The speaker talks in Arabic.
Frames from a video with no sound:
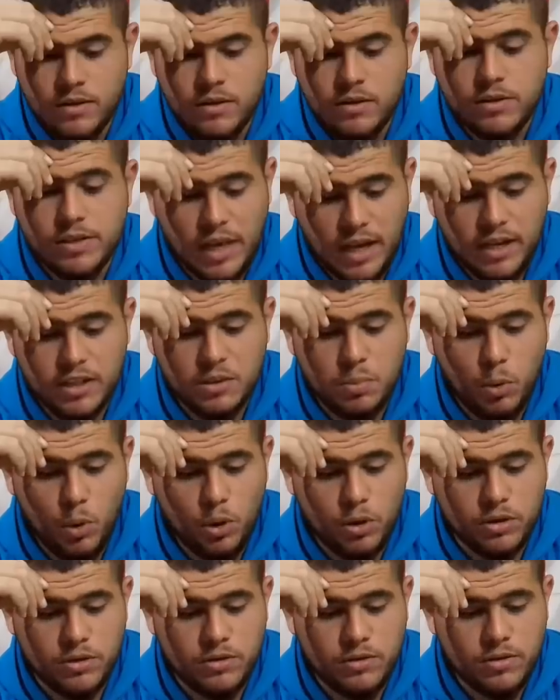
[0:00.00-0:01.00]
سكاي
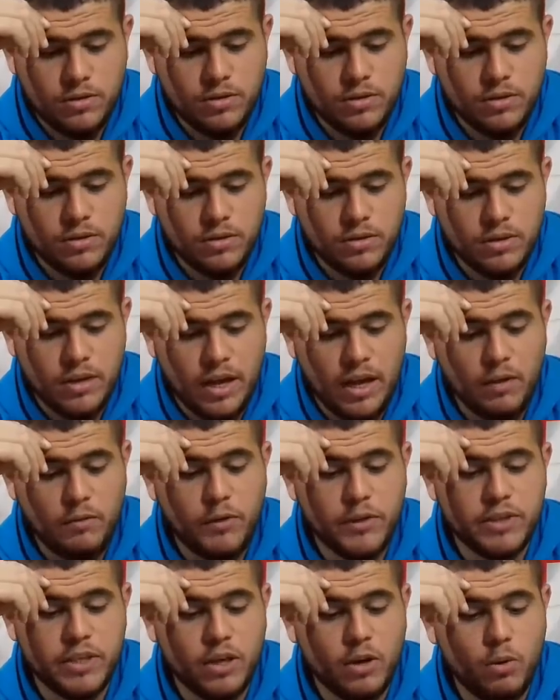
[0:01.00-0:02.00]
سبورت
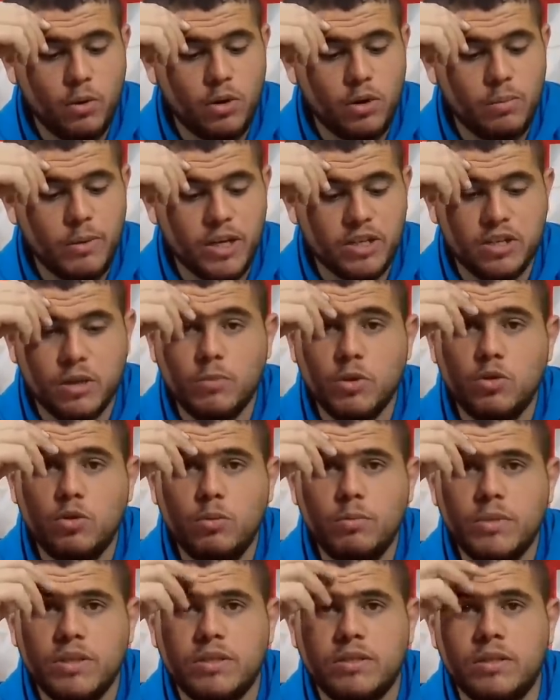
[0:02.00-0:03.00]
كيف سيكون البرشا من
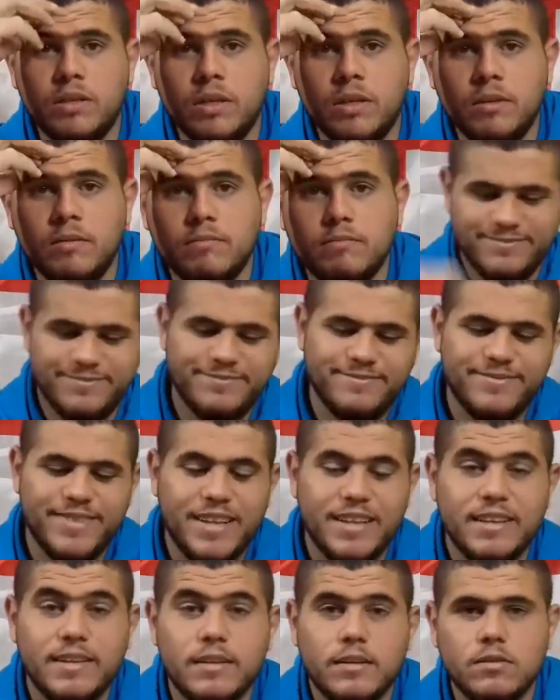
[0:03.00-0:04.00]
دون ميسي
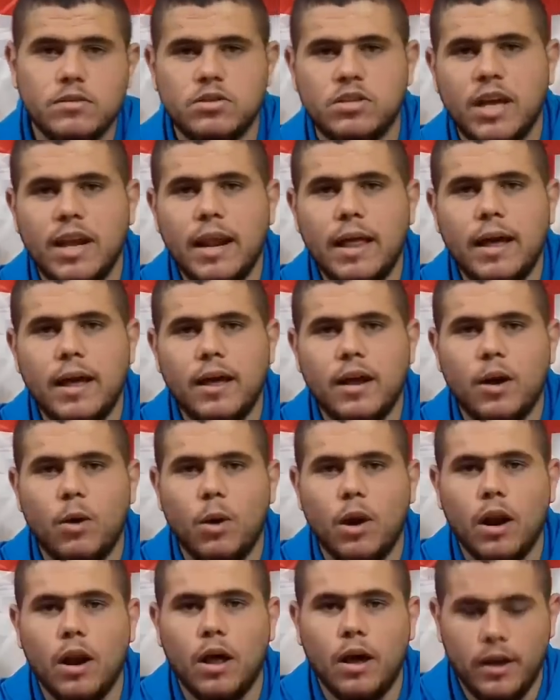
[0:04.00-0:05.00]
زلخرة الخرا
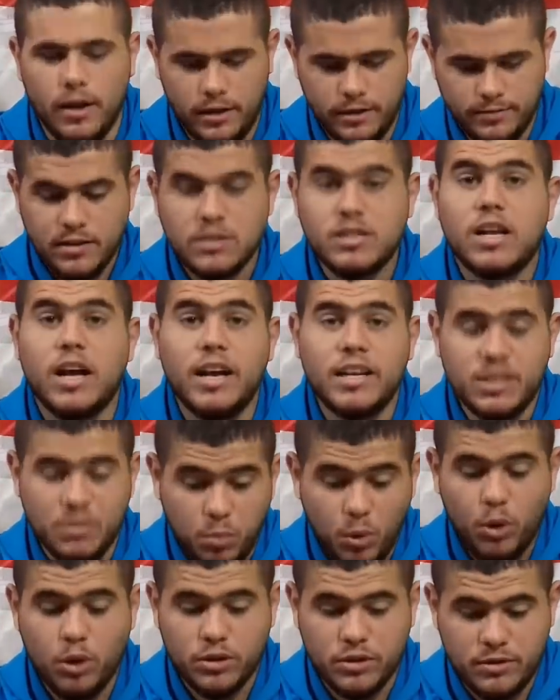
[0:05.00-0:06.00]
والله سكاي
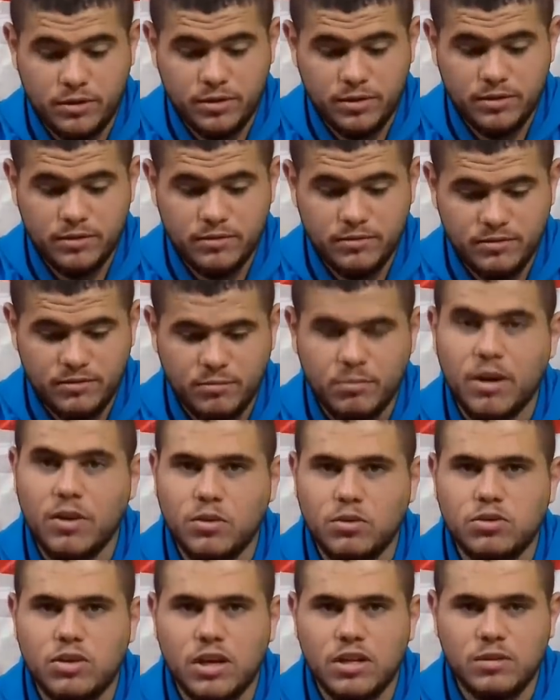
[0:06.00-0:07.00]
سبورت برضه
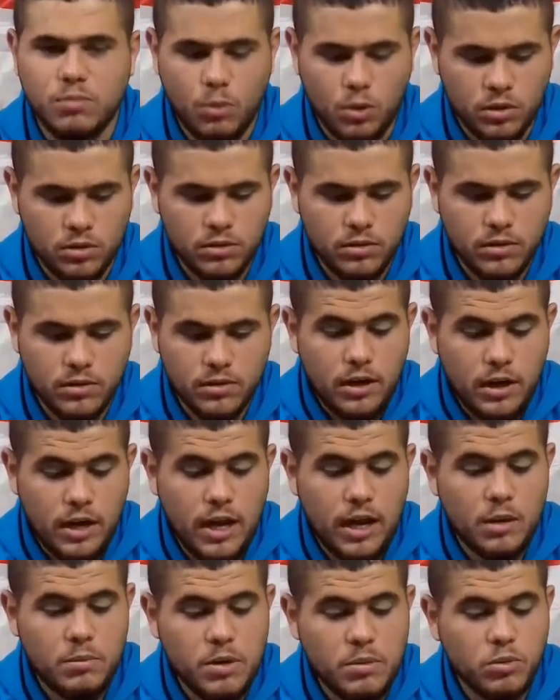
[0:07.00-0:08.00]
سكاي سبورت
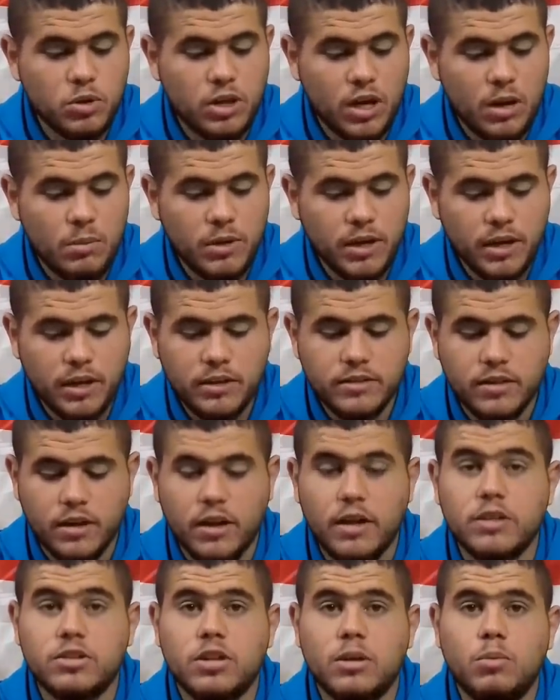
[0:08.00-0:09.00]
لاعبي منتخب
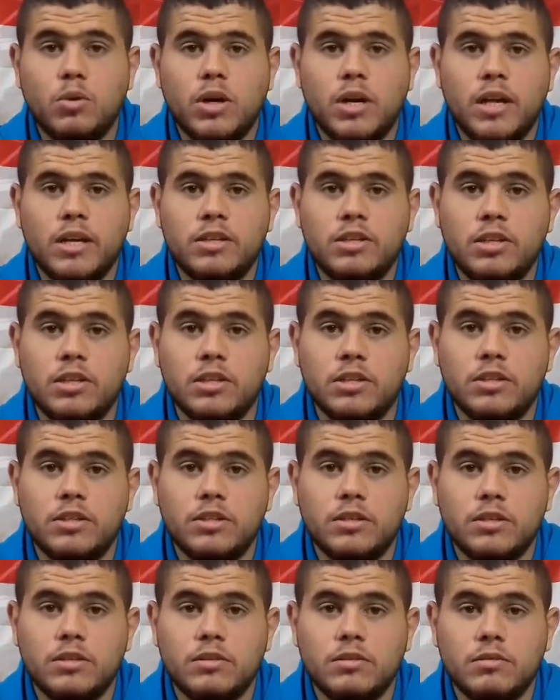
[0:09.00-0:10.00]
انجلترا يشربون
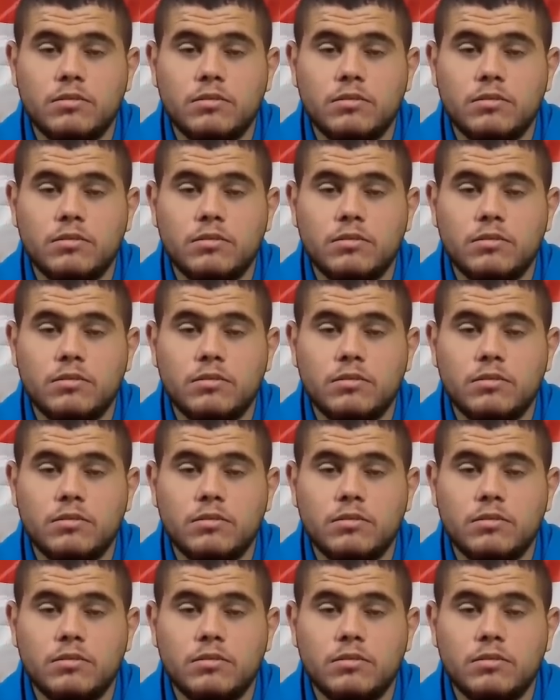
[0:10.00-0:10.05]
الحشيش